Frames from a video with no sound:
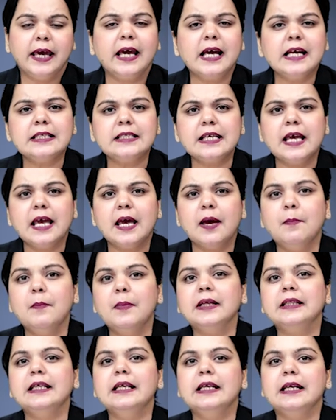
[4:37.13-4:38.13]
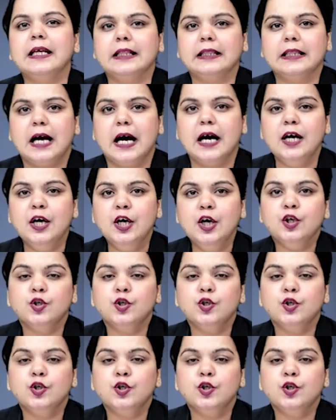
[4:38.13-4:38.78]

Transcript: एक ऐसे हिम्मती नेता